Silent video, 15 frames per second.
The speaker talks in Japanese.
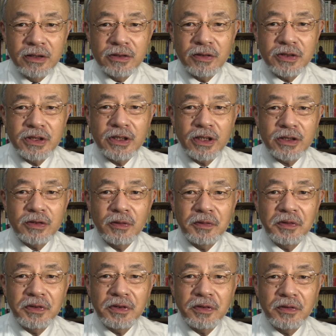そしてそ
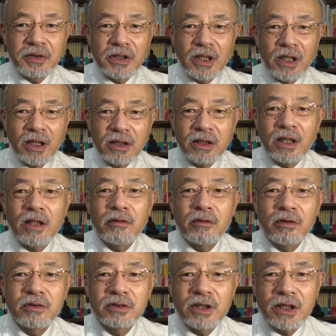のように判断
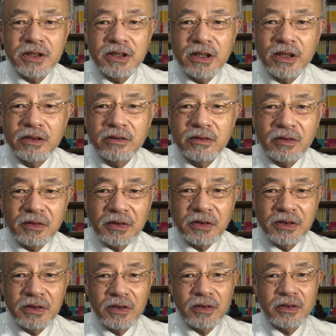を下していくこ
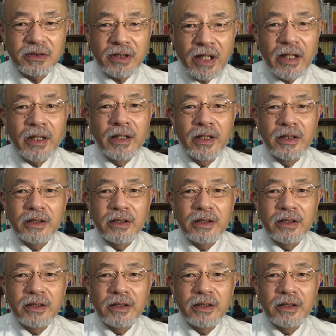とによって、